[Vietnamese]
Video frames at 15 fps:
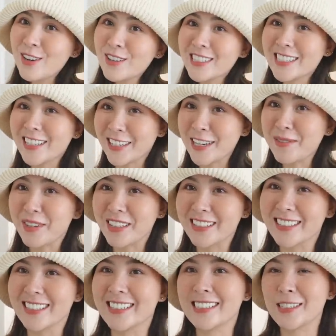xin chào tất cả mọi
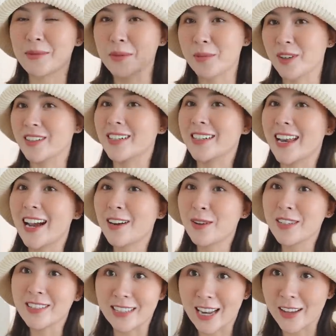người, chào mừng mọi người đã
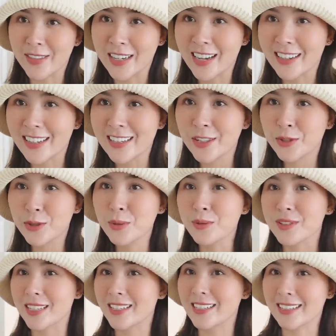quay trở lại với cả kênh youtube
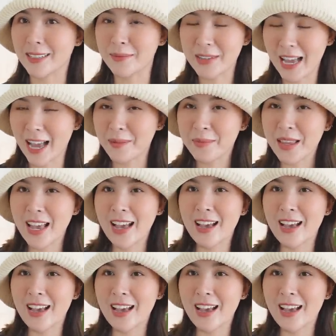của gia đình Cam Cam